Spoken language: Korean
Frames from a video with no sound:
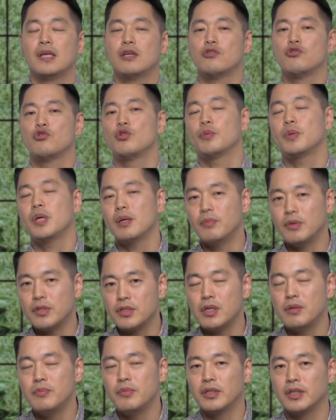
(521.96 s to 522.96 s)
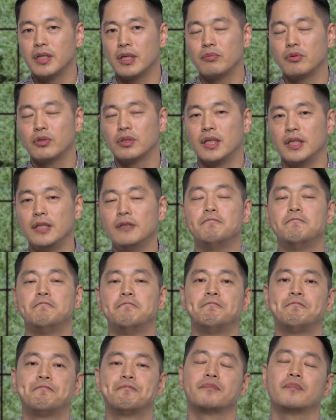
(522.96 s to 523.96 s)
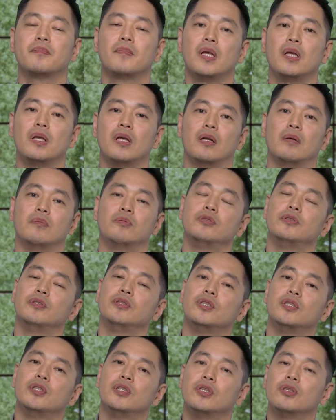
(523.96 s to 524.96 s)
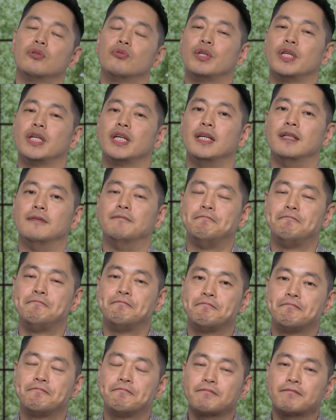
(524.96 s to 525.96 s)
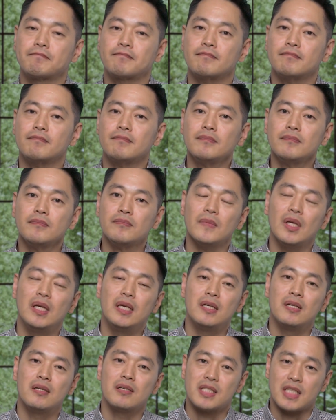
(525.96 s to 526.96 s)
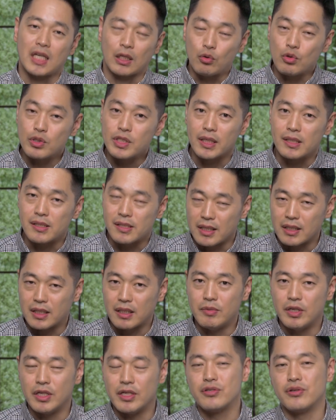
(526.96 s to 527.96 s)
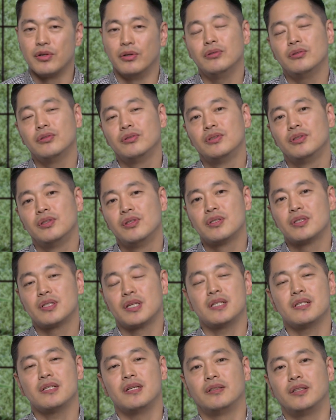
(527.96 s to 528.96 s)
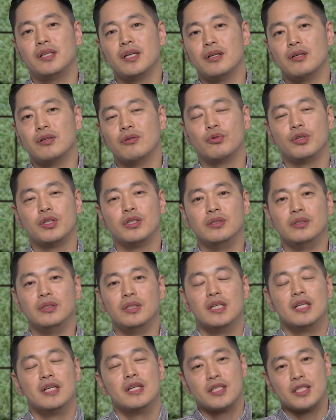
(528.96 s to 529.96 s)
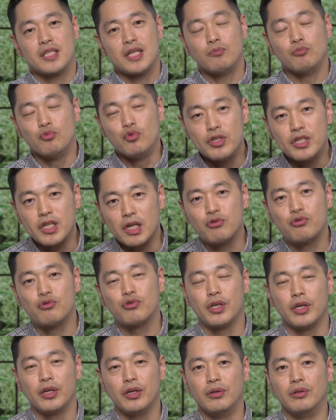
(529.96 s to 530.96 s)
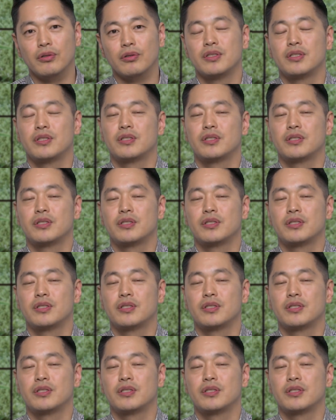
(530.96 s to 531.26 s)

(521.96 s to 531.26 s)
쉽게 한번 설명을 해볼까요? 여러분, 우리가 자동차를 살 때 말이죠. 차를 살 때 우리는 차 문짝 주세요,